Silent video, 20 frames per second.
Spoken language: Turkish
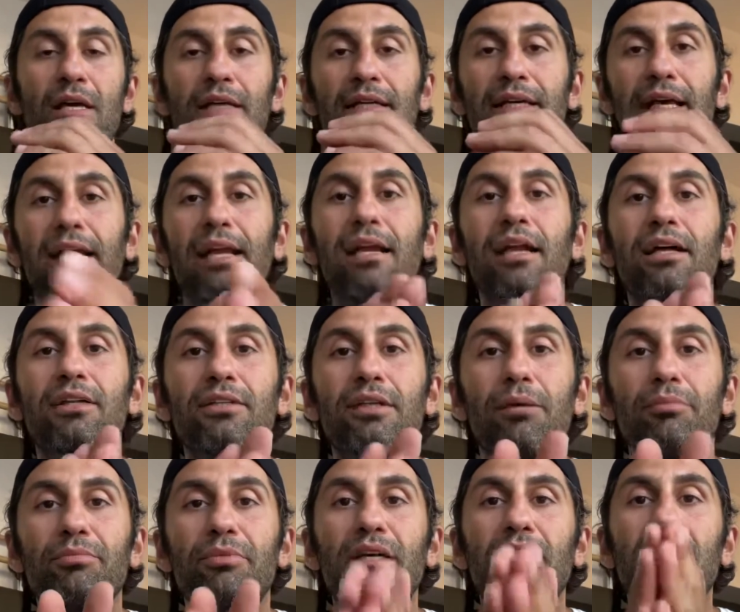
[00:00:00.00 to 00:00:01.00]
Genel
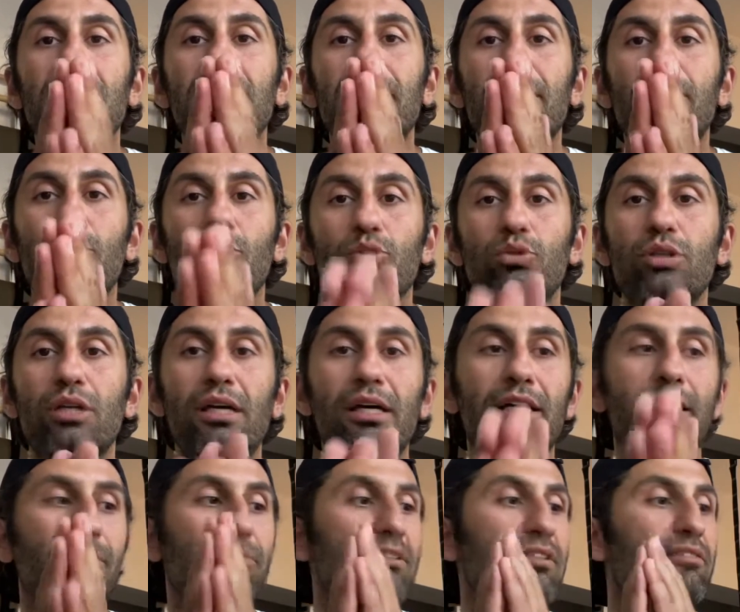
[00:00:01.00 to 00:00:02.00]
anlamda koşu
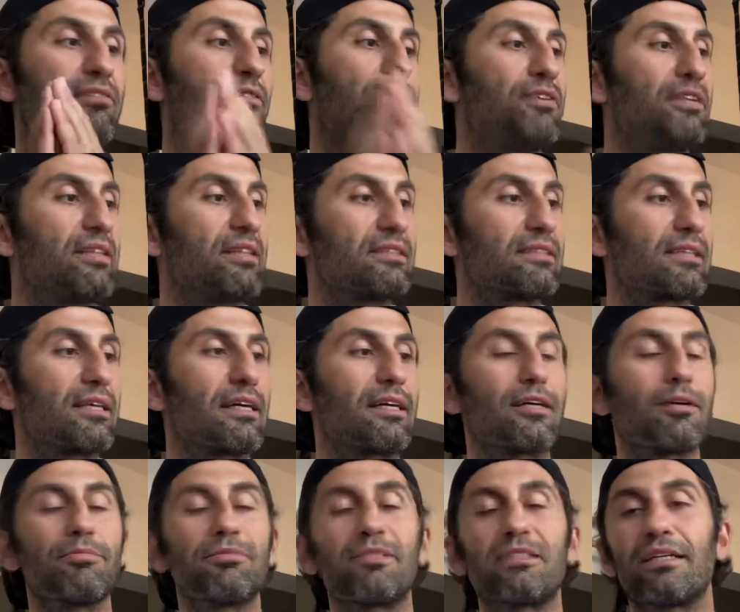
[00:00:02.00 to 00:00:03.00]
ayakkabısı ve fitness
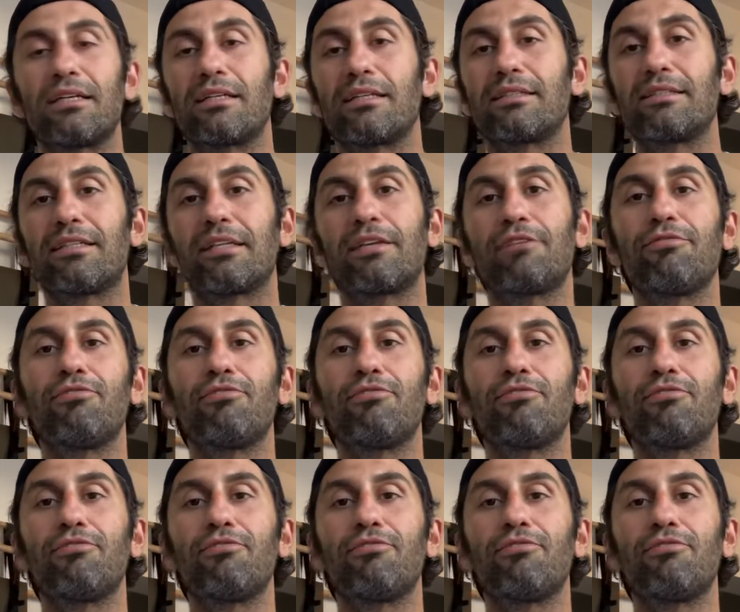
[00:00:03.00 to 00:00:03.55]
ayakkabısı arasındaki